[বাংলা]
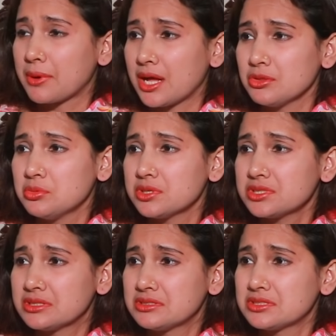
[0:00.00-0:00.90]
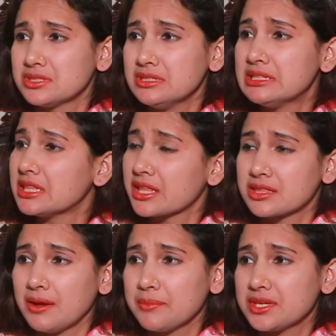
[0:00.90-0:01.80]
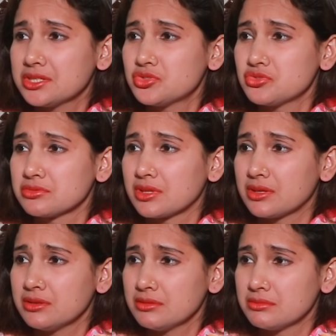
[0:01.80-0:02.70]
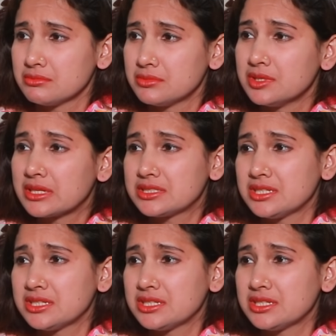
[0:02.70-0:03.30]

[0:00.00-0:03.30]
ভালোবাসার চেয়ে দামি আর কিছুই নেই